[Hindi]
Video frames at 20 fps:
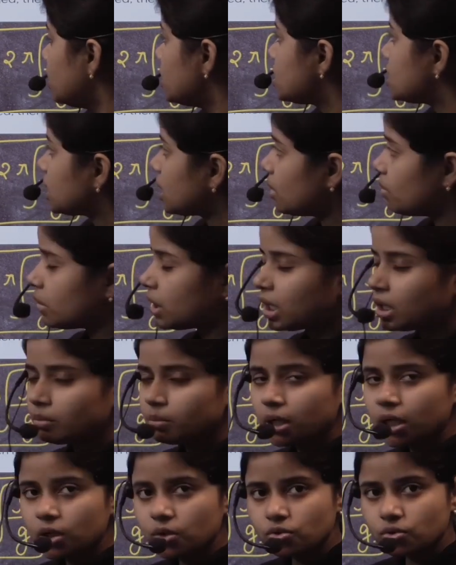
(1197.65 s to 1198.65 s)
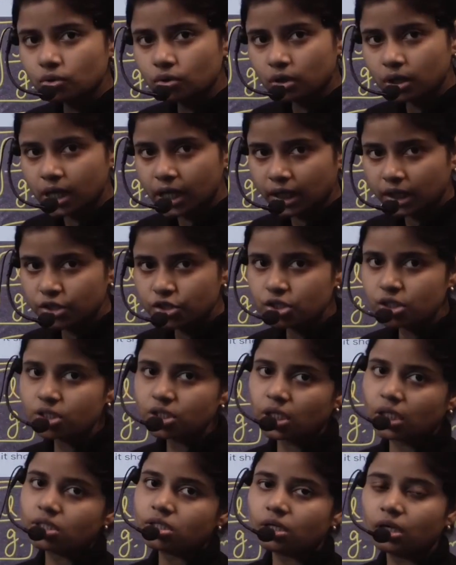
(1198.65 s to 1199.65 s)
ठीक है बार बार उसको डायरेक्शन
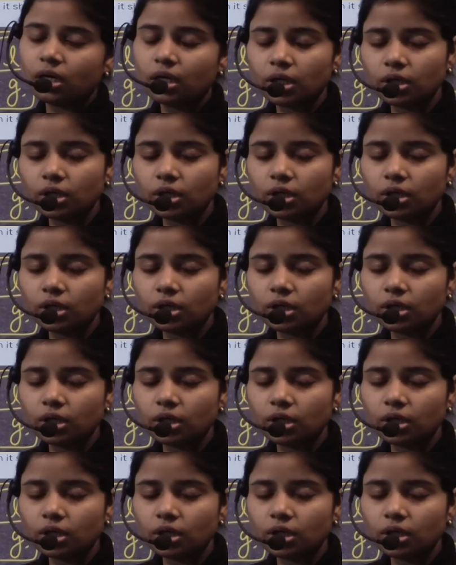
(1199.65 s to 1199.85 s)
चेंज करने की